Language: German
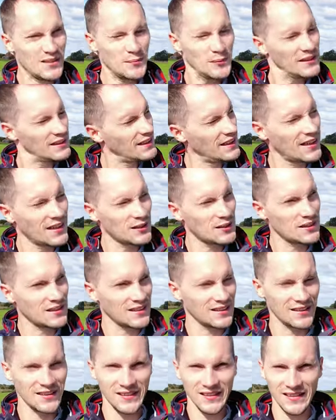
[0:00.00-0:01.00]
Nämlich der hat
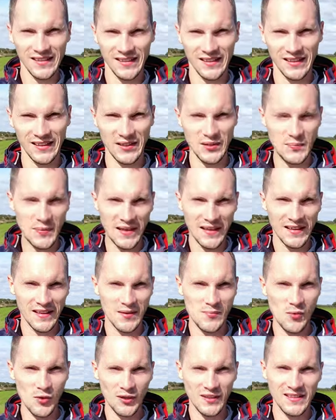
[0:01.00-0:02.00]
äh, mir
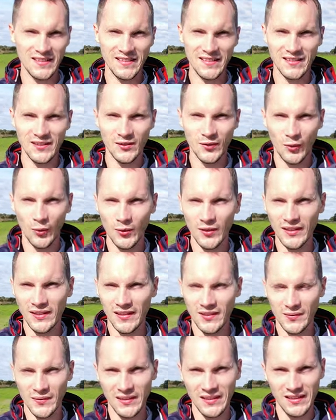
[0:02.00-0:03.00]
ermöglicht, diese Drohne,
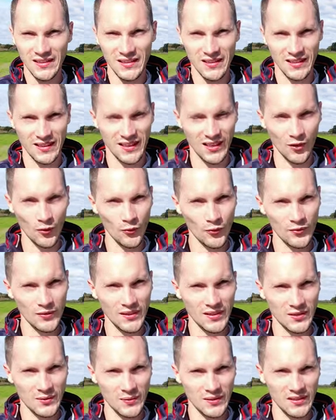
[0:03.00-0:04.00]
dass wir die
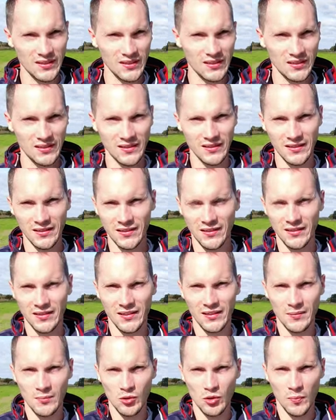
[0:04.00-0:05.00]
kaufen, dass wir die
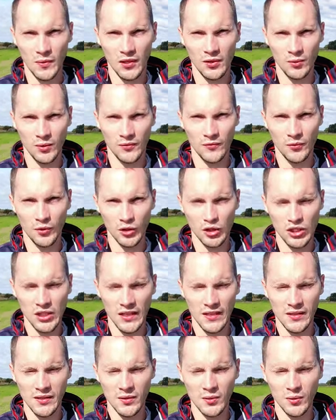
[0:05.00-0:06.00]
äh, dementsprechend euch
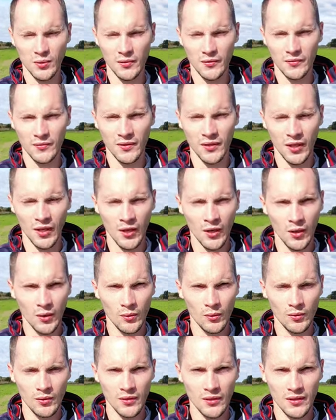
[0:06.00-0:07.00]
vorstellen dürfen
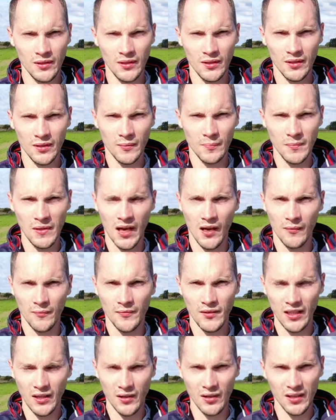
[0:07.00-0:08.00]
und ähm, ja,
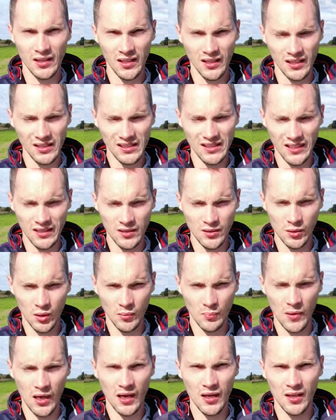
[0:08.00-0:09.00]
wir, ihr kriegt jetzt
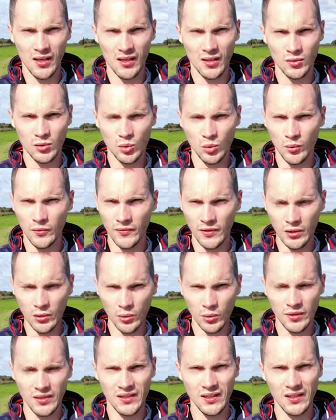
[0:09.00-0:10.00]
nochmal so
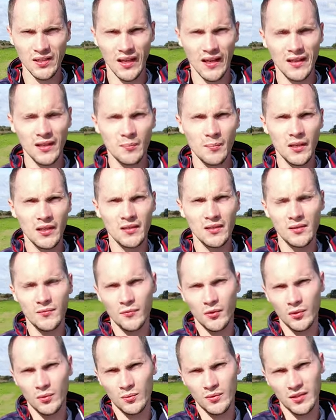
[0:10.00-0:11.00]
Videoszenen eingeblendet
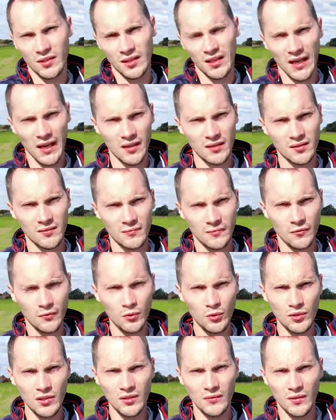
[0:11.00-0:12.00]
von unseren ersten
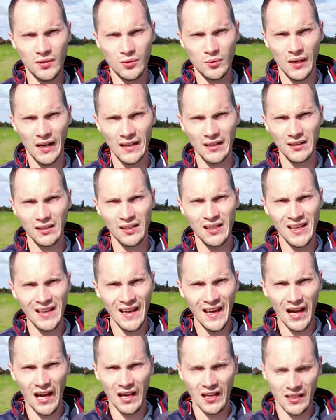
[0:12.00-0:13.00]
Flügen, die wir so hatten.
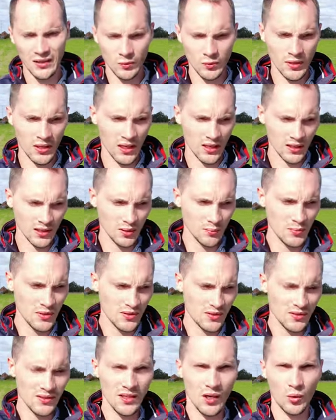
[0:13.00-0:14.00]
Also unter anderem
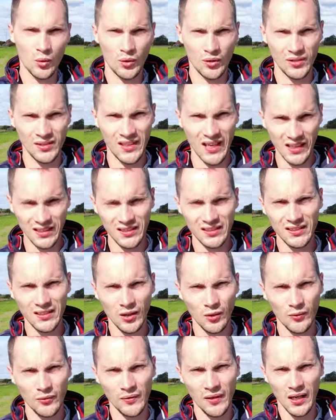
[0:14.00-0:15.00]
ist es auch
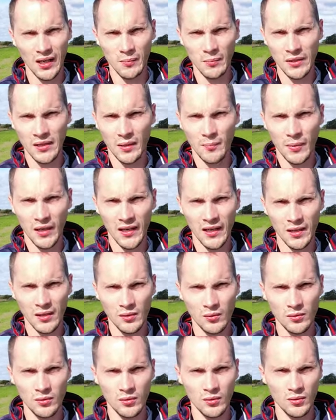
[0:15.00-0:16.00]
Nachtaufnahme dabei
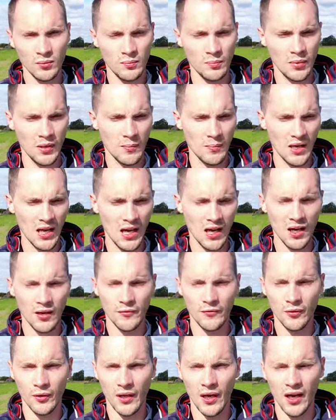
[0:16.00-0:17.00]
äh, beim
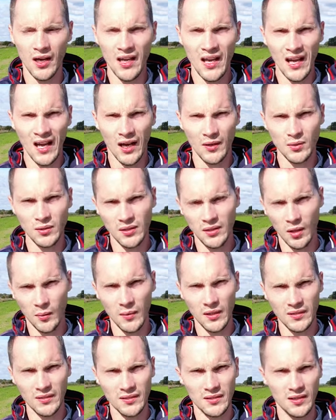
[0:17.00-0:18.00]
Lagerfeuer. Also ich
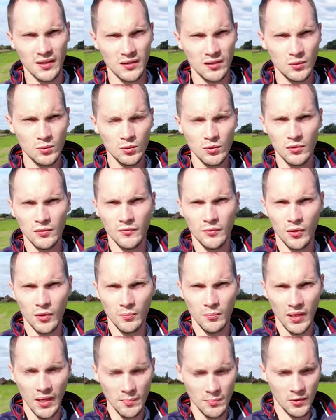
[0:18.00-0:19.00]
glaube, das ist ganz cool
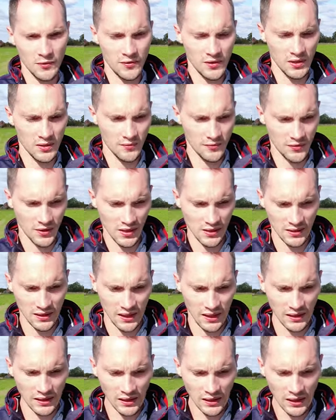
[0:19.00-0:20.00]
geworden. Bleibt auf jeden Fall
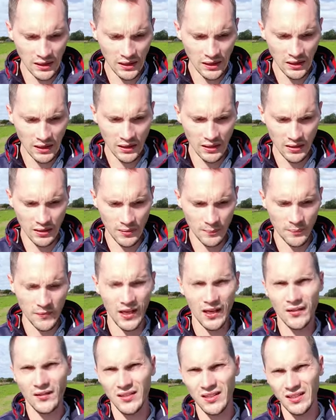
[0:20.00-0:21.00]
dran. Ähm,
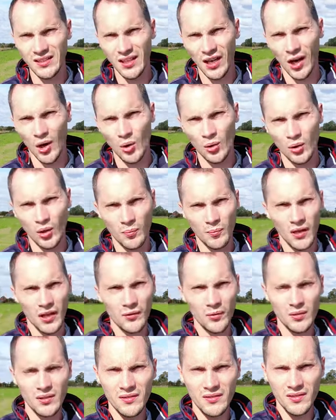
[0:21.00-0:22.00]
da seht ihr auch
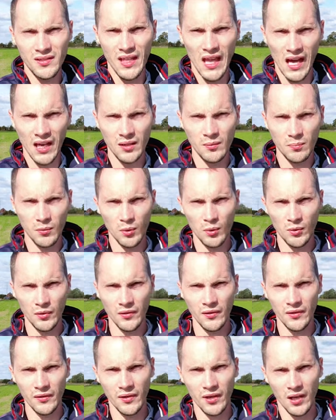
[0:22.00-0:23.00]
nochmal so diesen
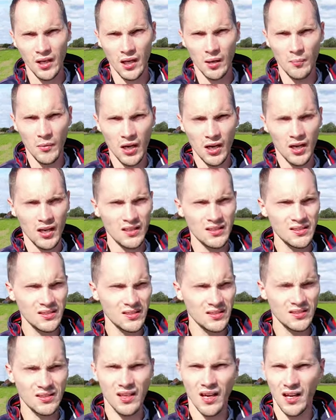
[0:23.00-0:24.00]
Nachtmodus dieser Kamera. Die
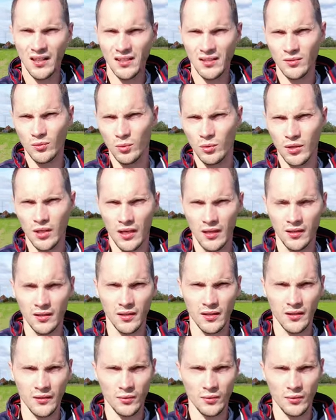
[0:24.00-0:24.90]
ist gar nicht so kacke.